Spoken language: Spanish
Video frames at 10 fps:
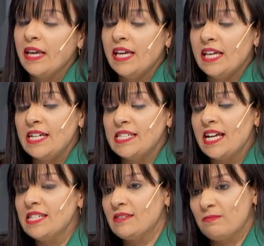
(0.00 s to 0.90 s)
que
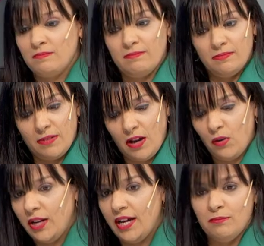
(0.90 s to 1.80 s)
quizás
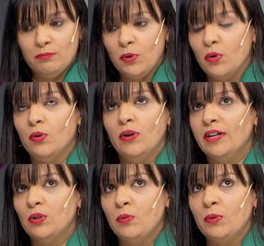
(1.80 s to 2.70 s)
ahora un poco
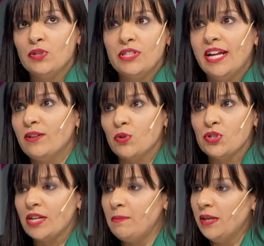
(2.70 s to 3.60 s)
en números serán unos
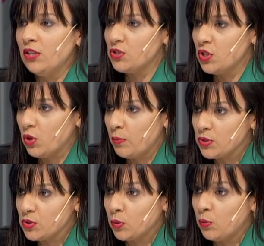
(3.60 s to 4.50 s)
6.200
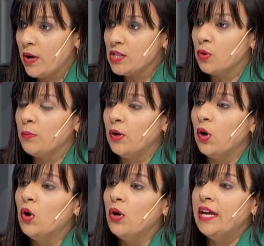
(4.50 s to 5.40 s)
pesos uruguayos, pero
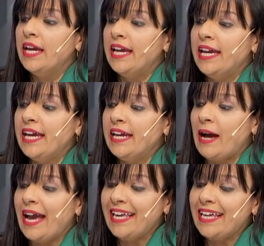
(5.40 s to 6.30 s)
eh,
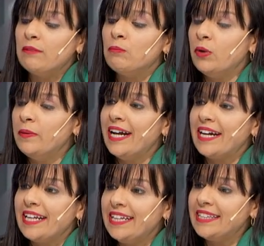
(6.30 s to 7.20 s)
hay que volver a
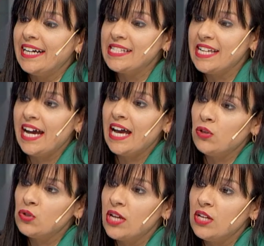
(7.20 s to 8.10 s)
registrarse cada
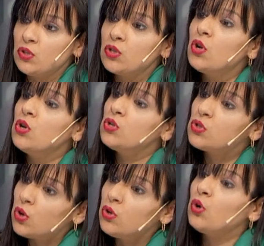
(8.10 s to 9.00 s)
dos años.
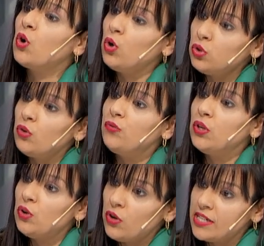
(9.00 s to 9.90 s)
Son costos
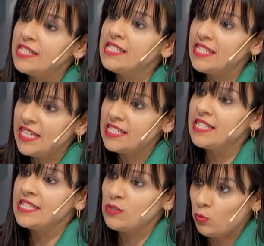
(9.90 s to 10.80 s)
fijos que se siguen
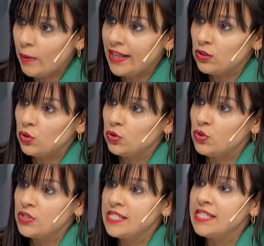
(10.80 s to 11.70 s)
sumando,
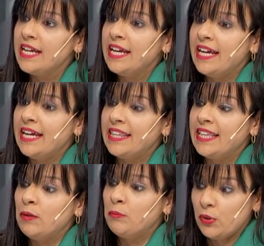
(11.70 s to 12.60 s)
entonces
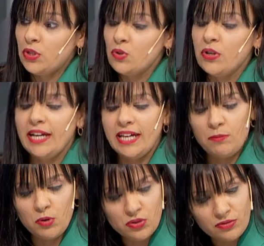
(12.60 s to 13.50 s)
este, por eso es que
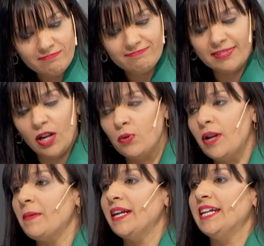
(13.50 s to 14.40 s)
queremos de alguna
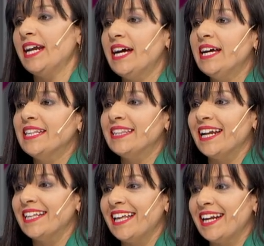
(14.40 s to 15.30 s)
manera
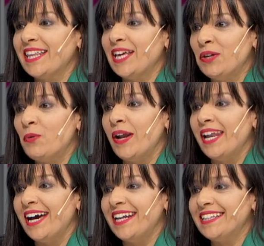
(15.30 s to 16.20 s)
tratar de
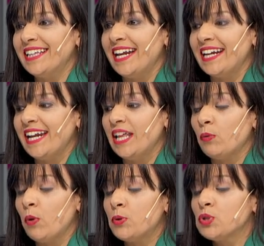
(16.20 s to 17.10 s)
igualar este, las reglas del
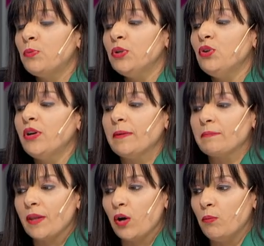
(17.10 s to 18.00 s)
juego. Por supuesto que,
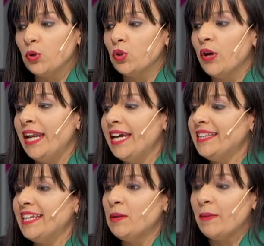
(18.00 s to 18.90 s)
como toda ley
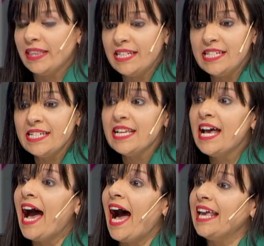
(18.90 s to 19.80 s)
tiene matices,
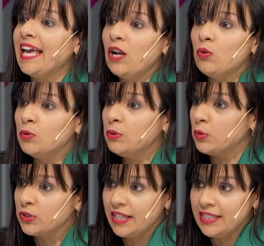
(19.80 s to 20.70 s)
hay algo muy
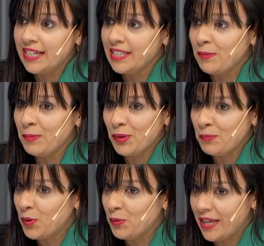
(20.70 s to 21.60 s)
importante que también no
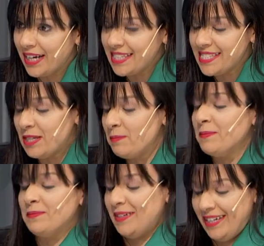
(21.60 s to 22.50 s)
puedo olvidar decir,
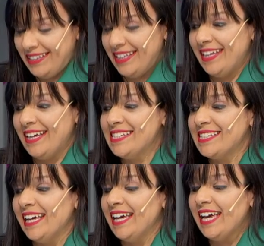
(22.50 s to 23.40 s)
este, que es que